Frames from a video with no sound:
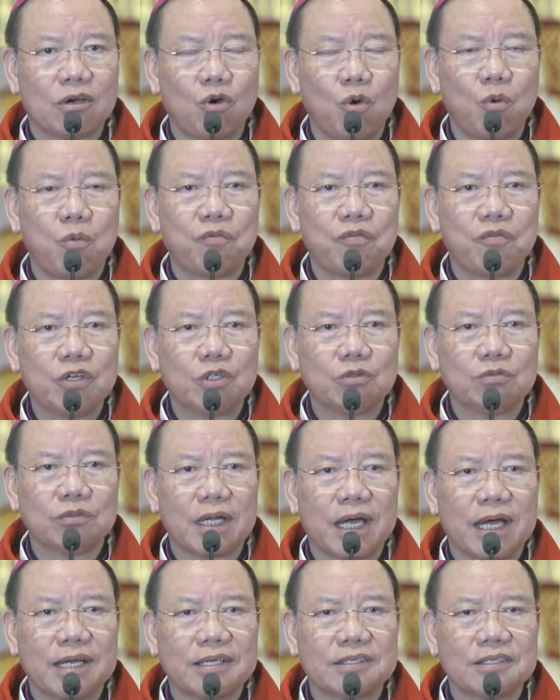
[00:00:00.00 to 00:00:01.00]
cùng với chúng
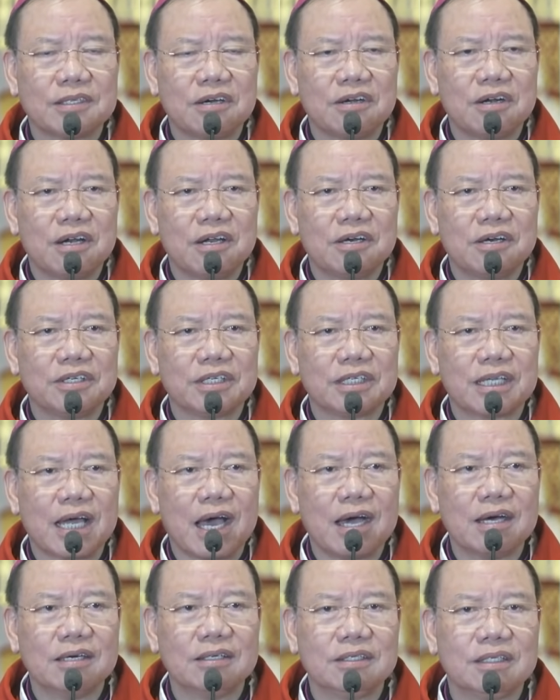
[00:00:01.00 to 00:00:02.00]
ta dâng lời tạ
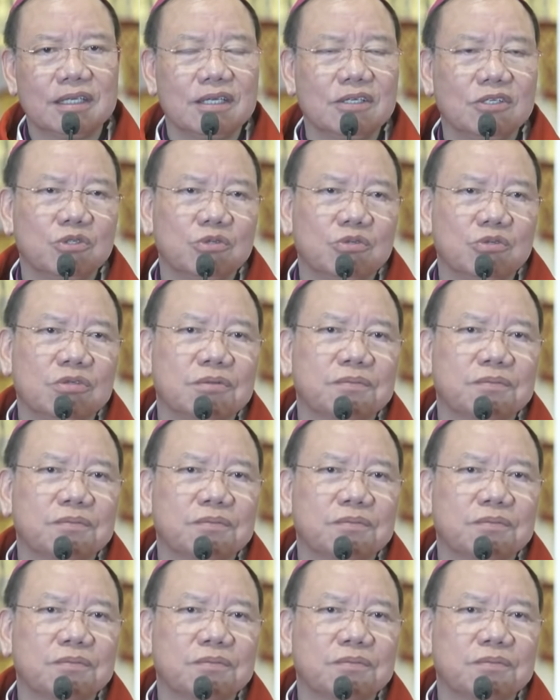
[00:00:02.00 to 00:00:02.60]
ơn Thiên Chúa.